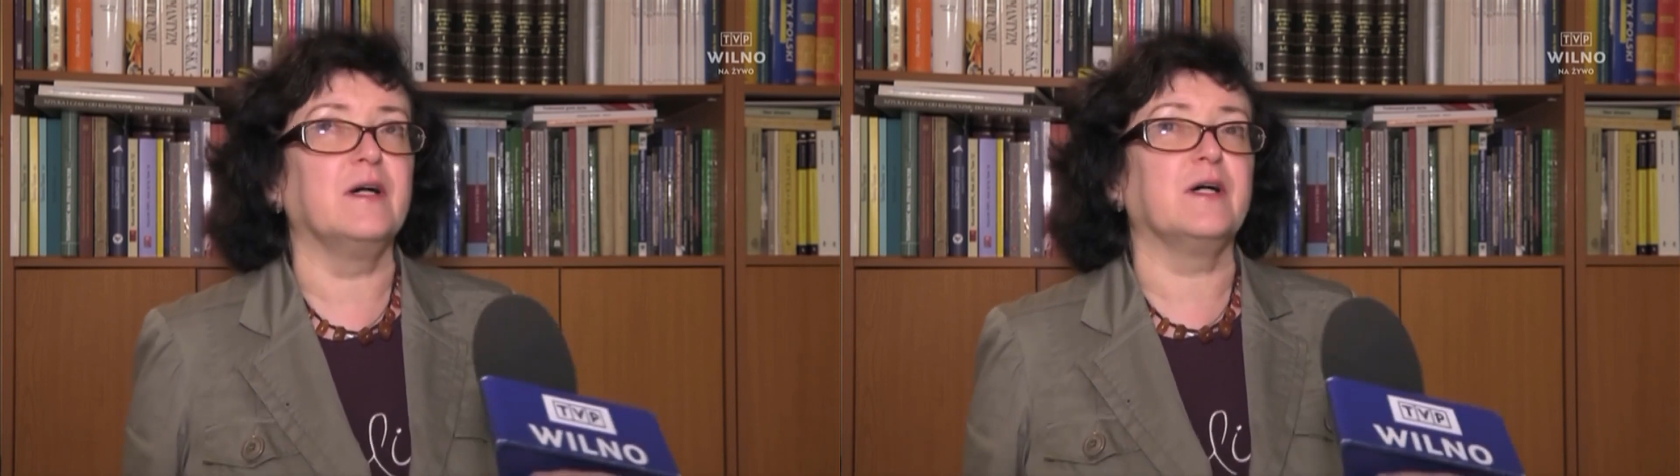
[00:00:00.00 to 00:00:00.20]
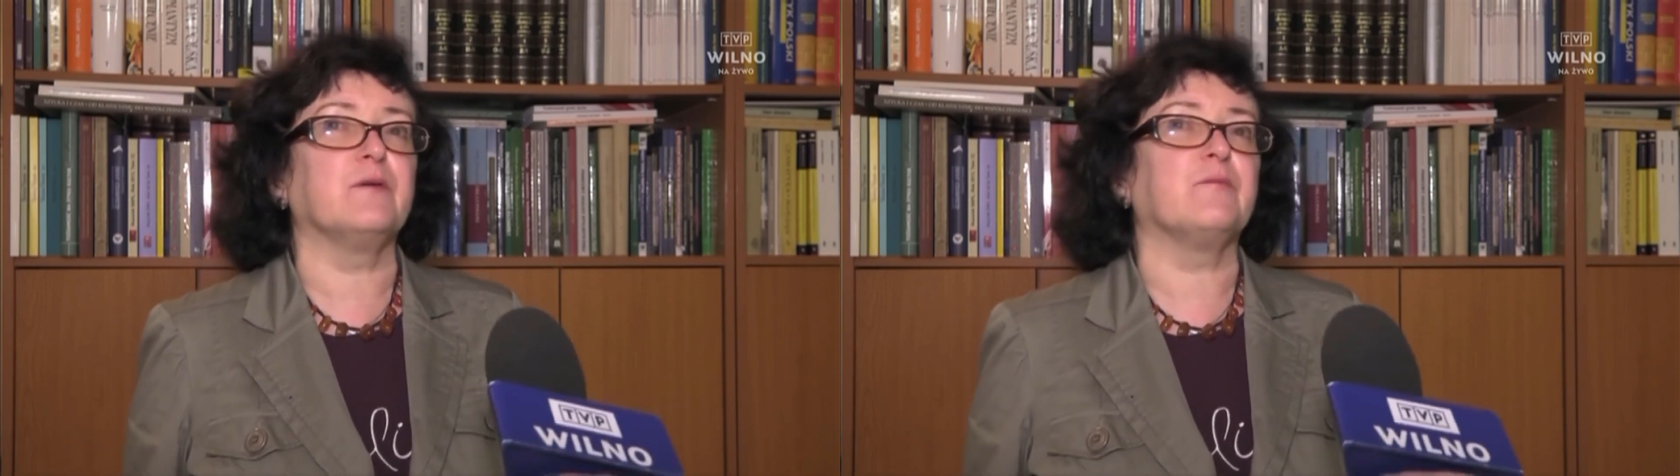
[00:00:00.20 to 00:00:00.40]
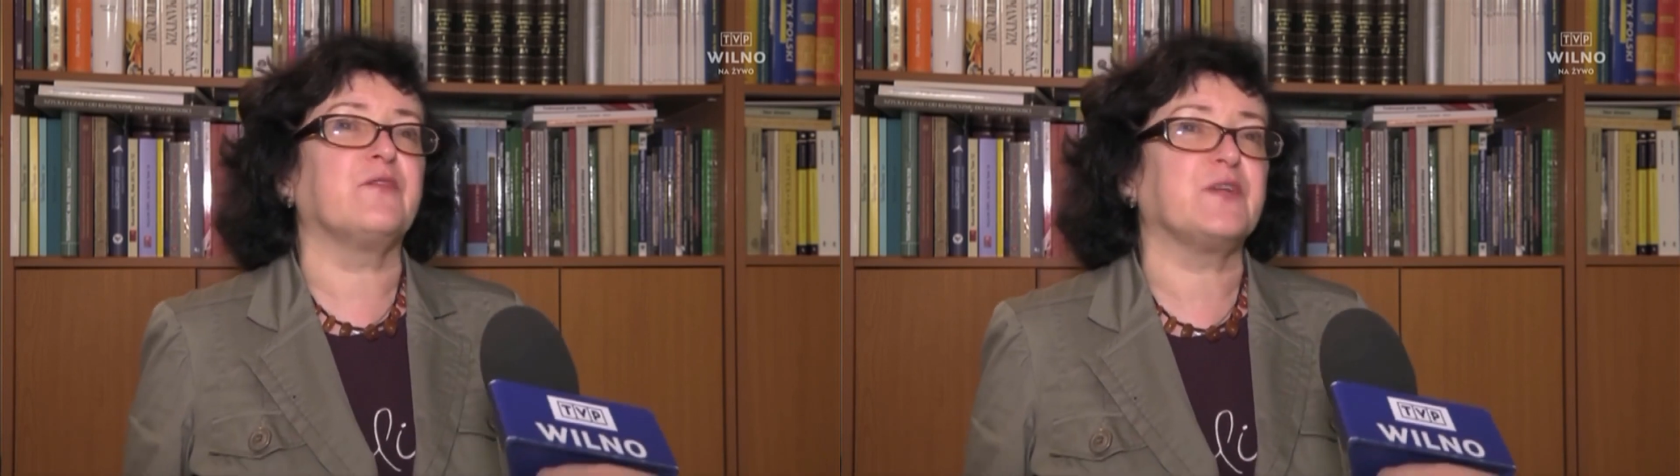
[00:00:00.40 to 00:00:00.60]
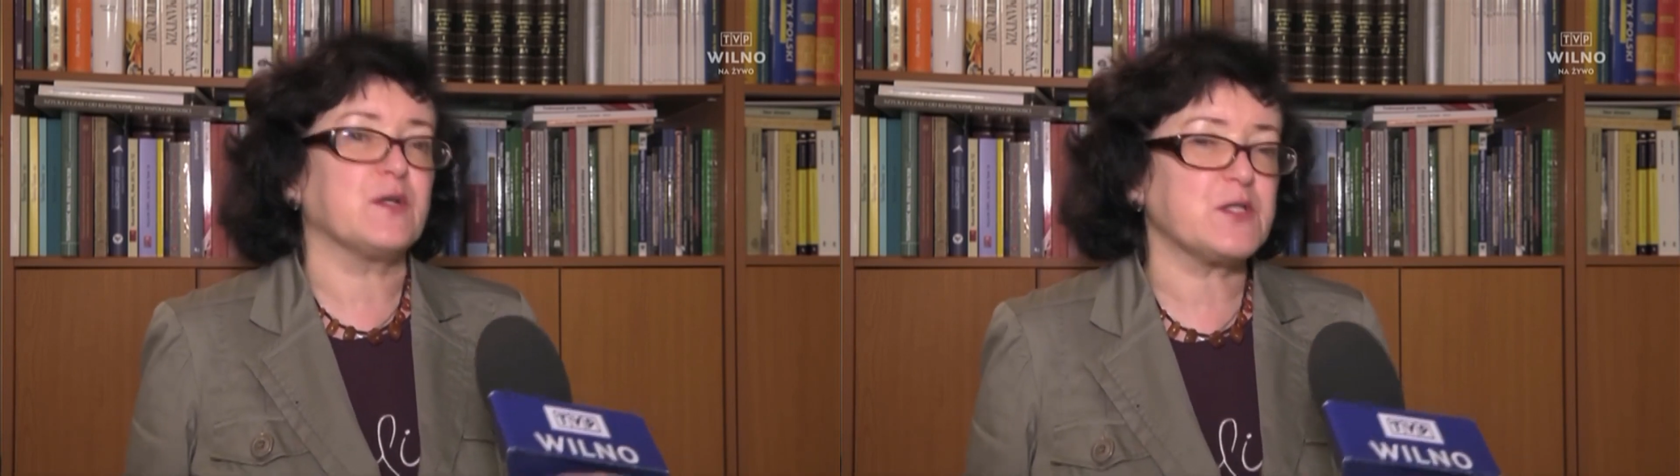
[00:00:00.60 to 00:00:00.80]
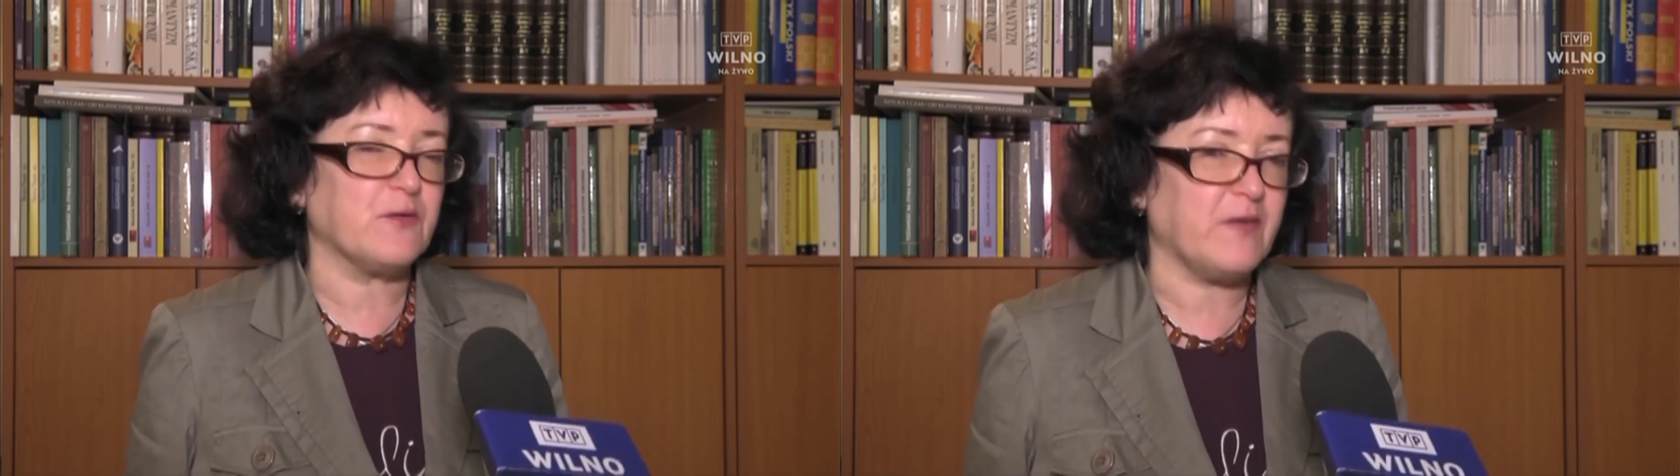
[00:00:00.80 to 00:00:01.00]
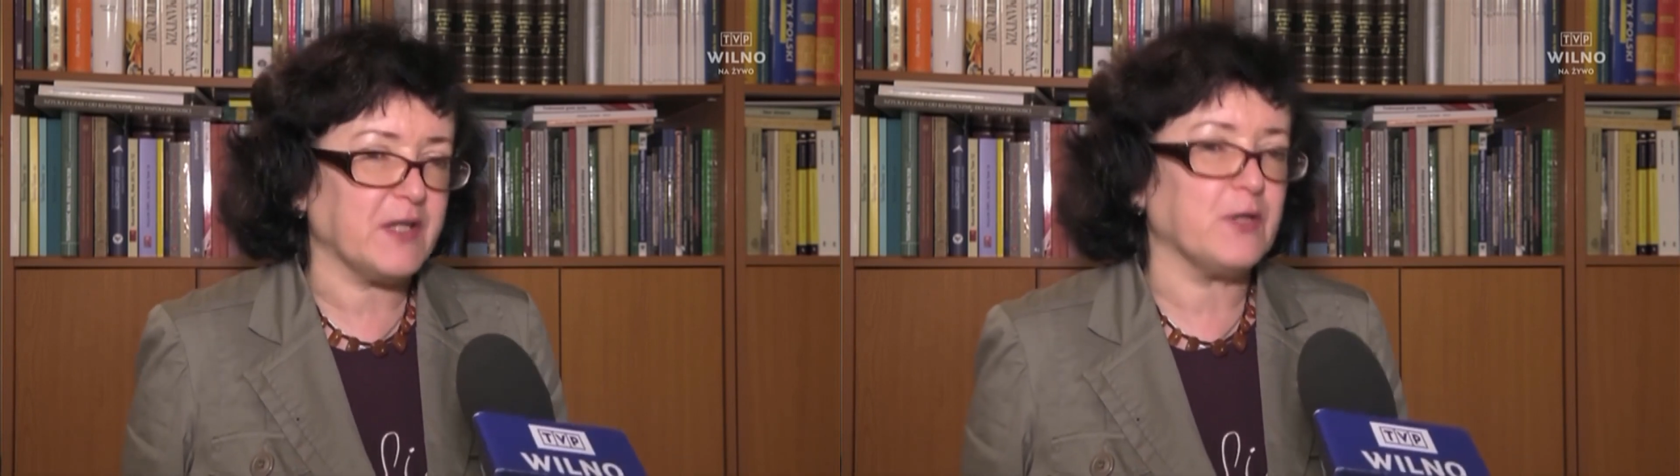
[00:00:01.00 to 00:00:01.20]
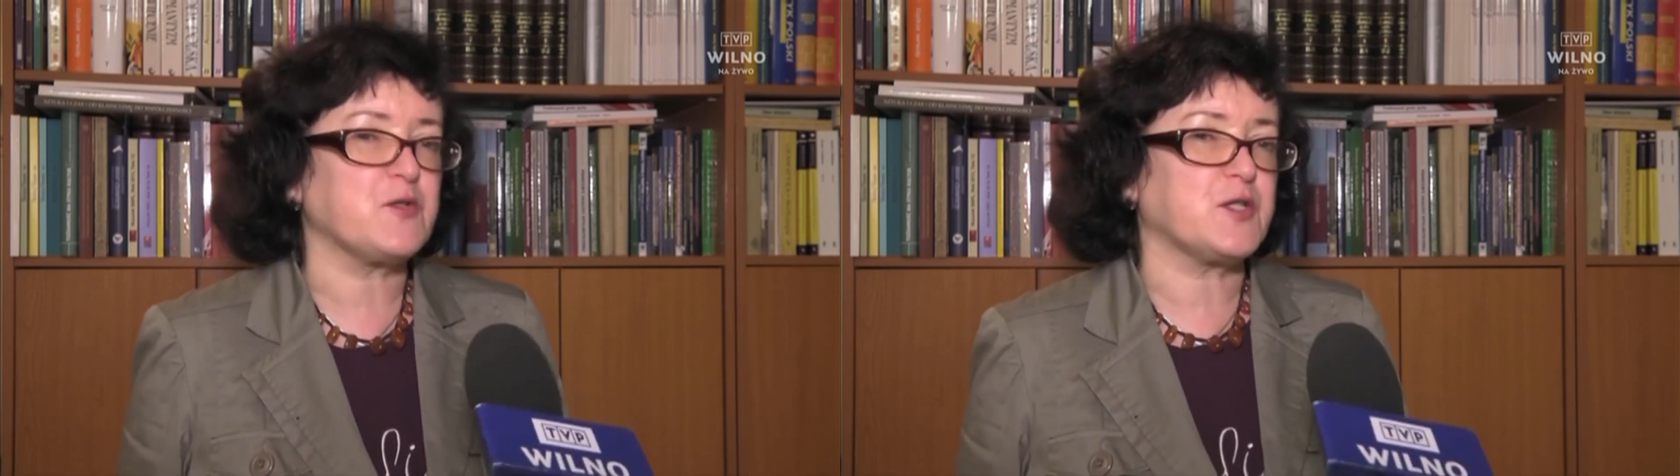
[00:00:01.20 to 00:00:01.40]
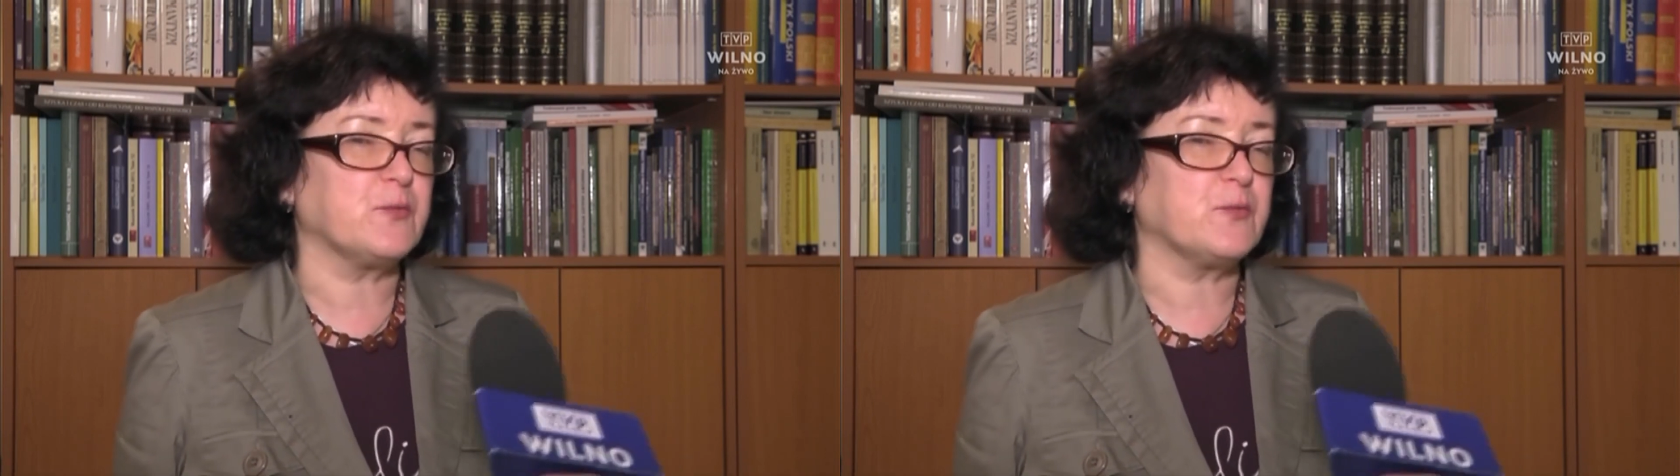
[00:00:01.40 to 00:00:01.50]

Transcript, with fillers: E, finansowanie